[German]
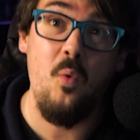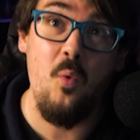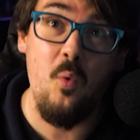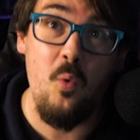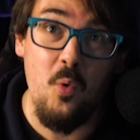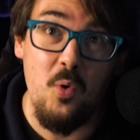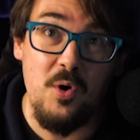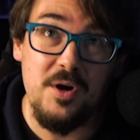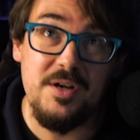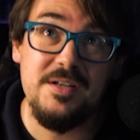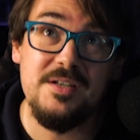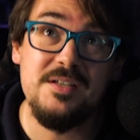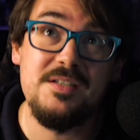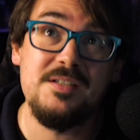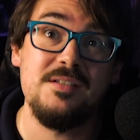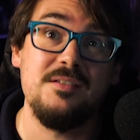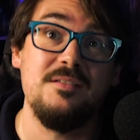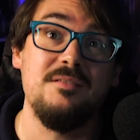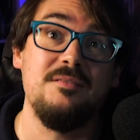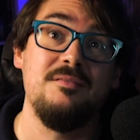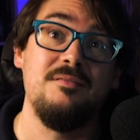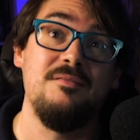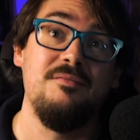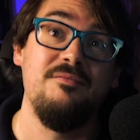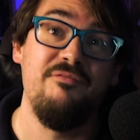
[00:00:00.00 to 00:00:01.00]
Und
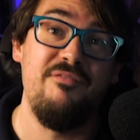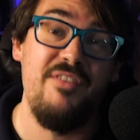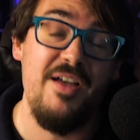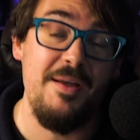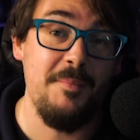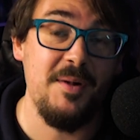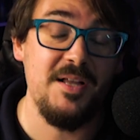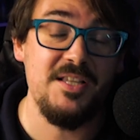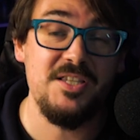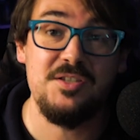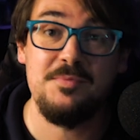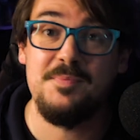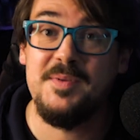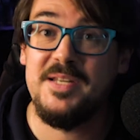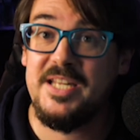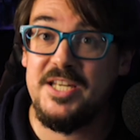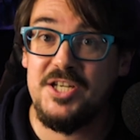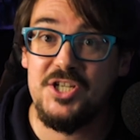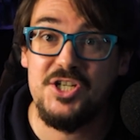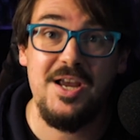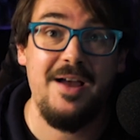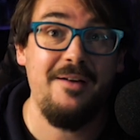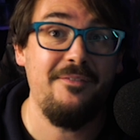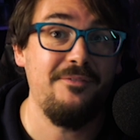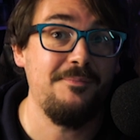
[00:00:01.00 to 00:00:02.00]
wenn man es mit
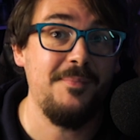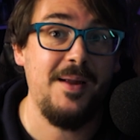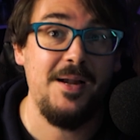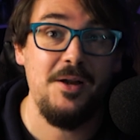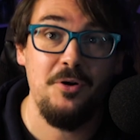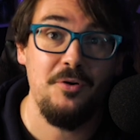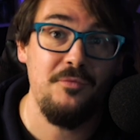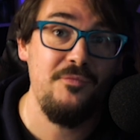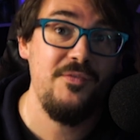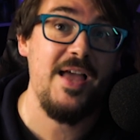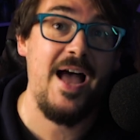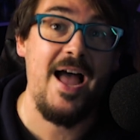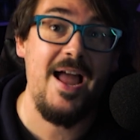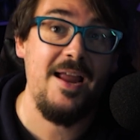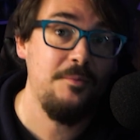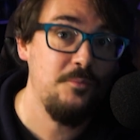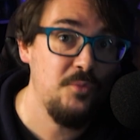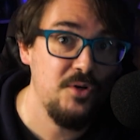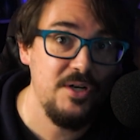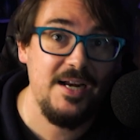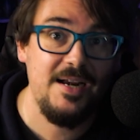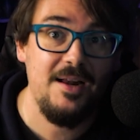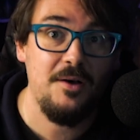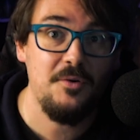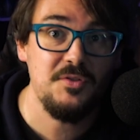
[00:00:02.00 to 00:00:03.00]
ihnen schafft, mal irgendwie ein
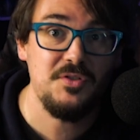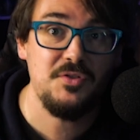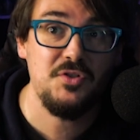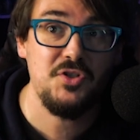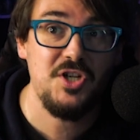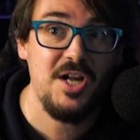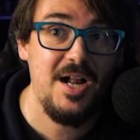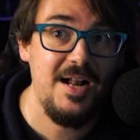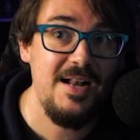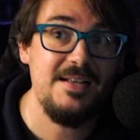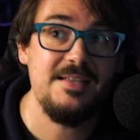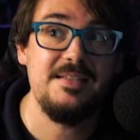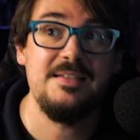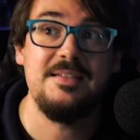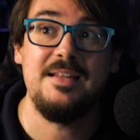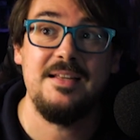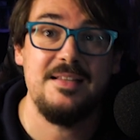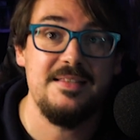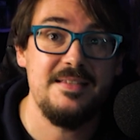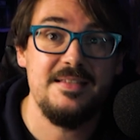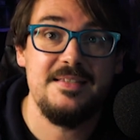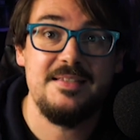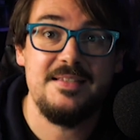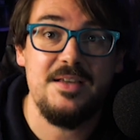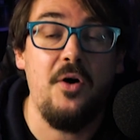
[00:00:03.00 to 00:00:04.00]
Modell auszuschalten,
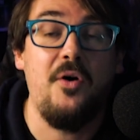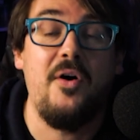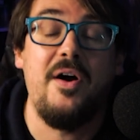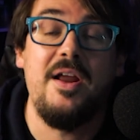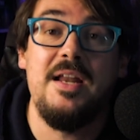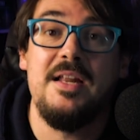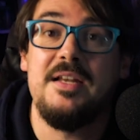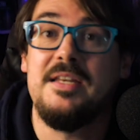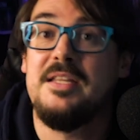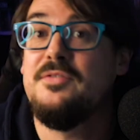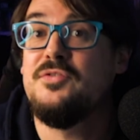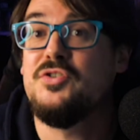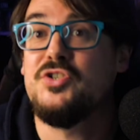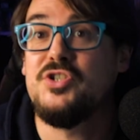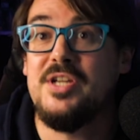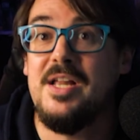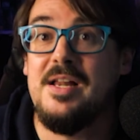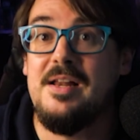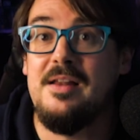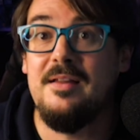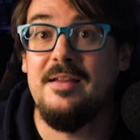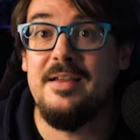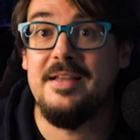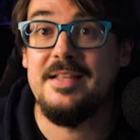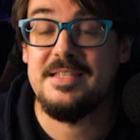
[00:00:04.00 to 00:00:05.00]
dann sind sie auch relativ
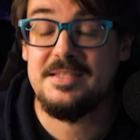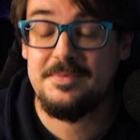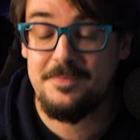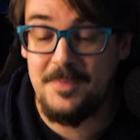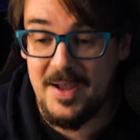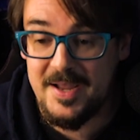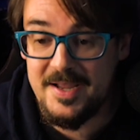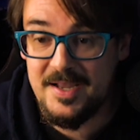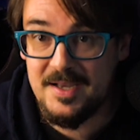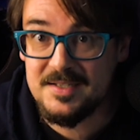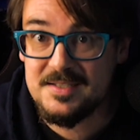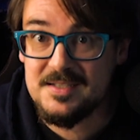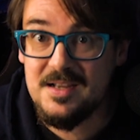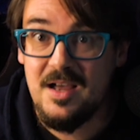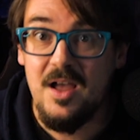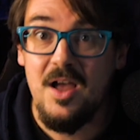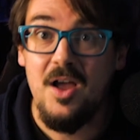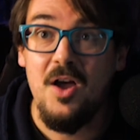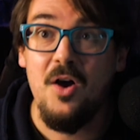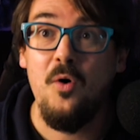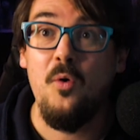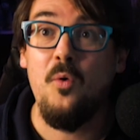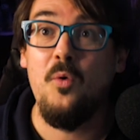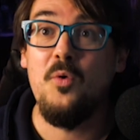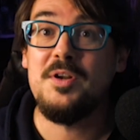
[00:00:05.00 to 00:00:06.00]
schnell inspired.
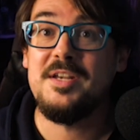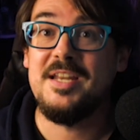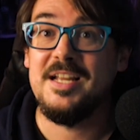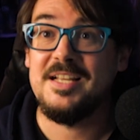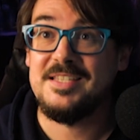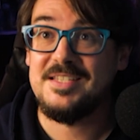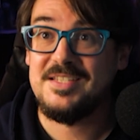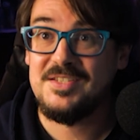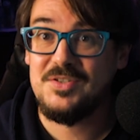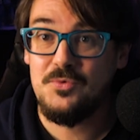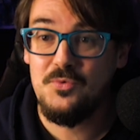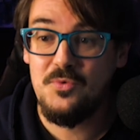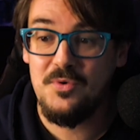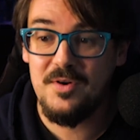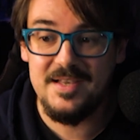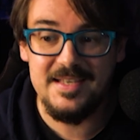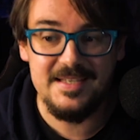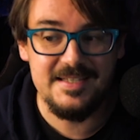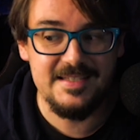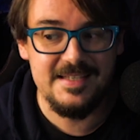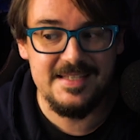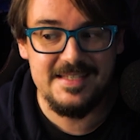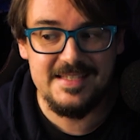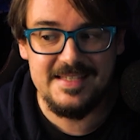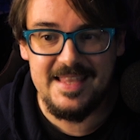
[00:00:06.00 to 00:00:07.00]
Und dazu
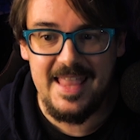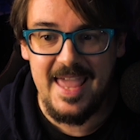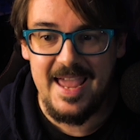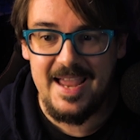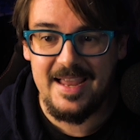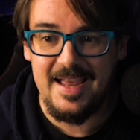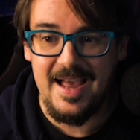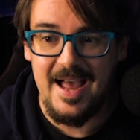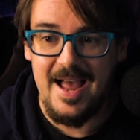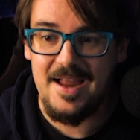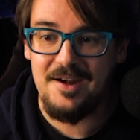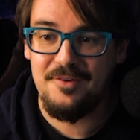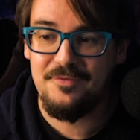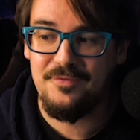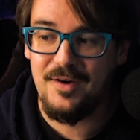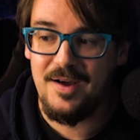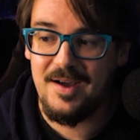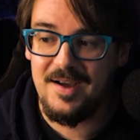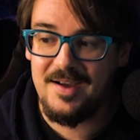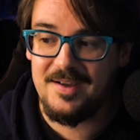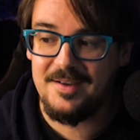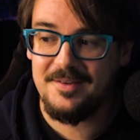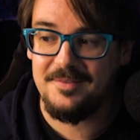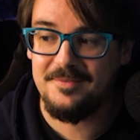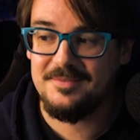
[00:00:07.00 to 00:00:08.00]
ist das Deck
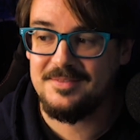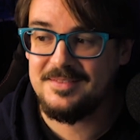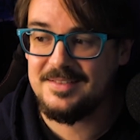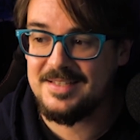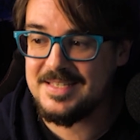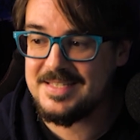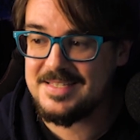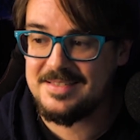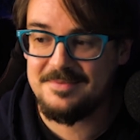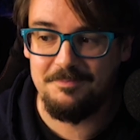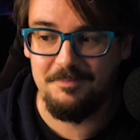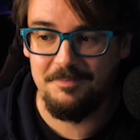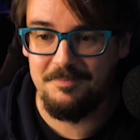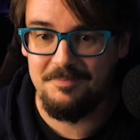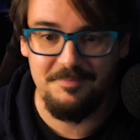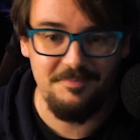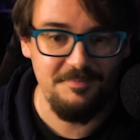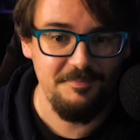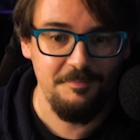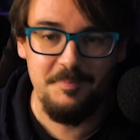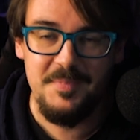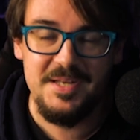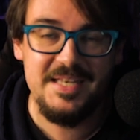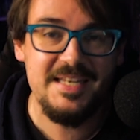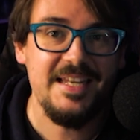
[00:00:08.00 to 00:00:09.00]
einfach das
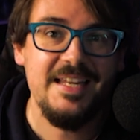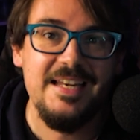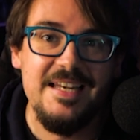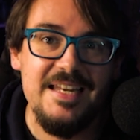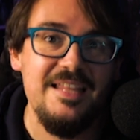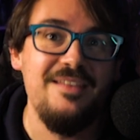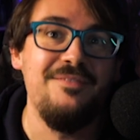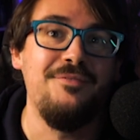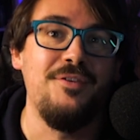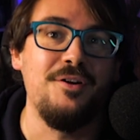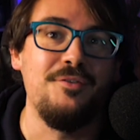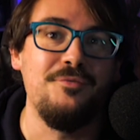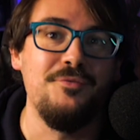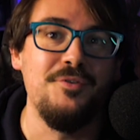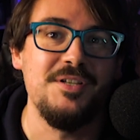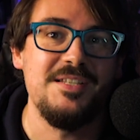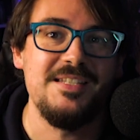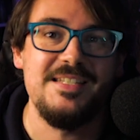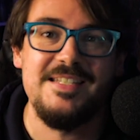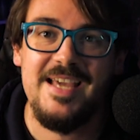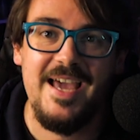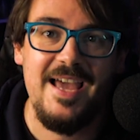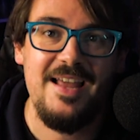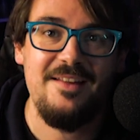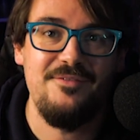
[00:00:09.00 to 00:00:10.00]
mitgeliefert
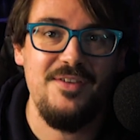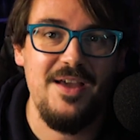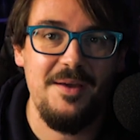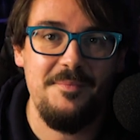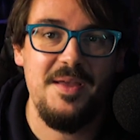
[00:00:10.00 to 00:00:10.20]
wird direkt.